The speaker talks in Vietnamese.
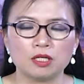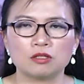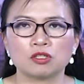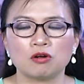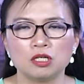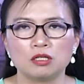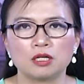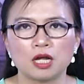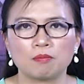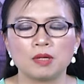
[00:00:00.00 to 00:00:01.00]
cảm nhận rõ
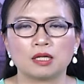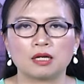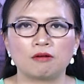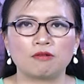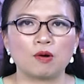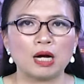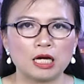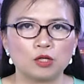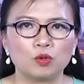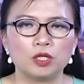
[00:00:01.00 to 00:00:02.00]
hơn đặc biệt là vào
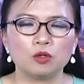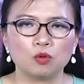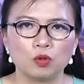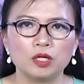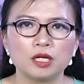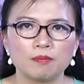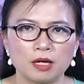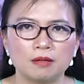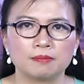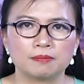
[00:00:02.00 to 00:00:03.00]
hai quý cuối
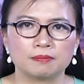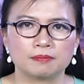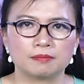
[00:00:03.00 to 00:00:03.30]
năm nay.